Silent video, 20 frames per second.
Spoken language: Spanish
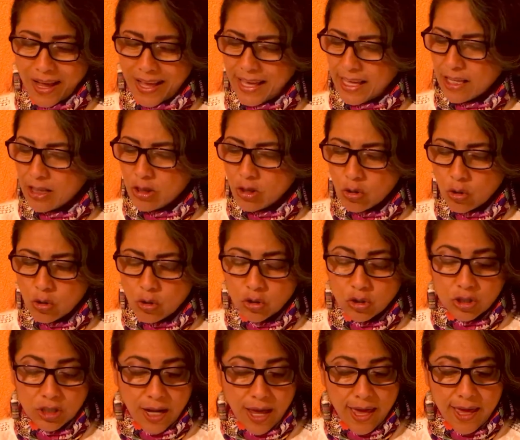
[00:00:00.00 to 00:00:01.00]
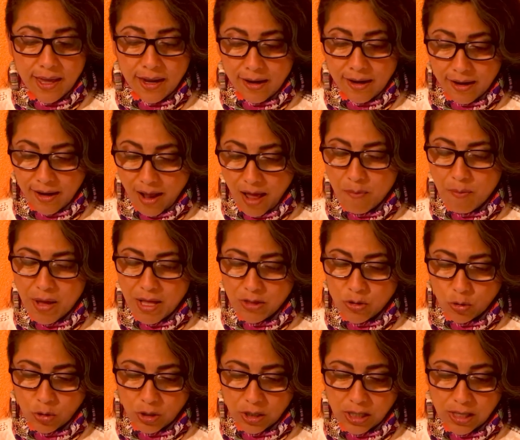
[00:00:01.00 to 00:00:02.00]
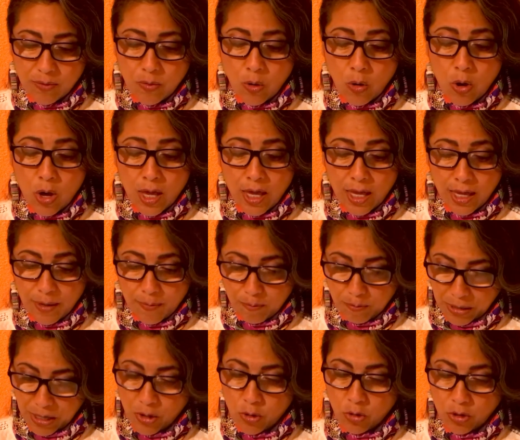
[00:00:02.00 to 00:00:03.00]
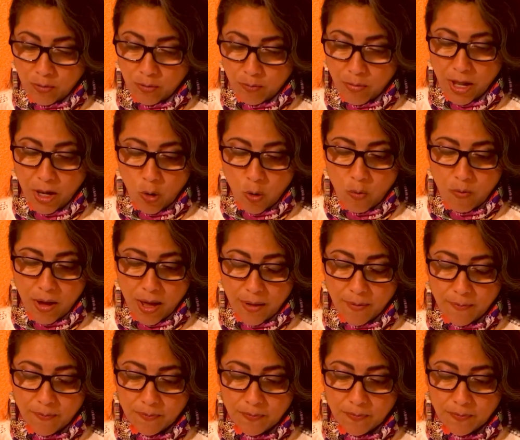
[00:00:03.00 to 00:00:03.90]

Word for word: que no trae rama de olivo en pico de paloma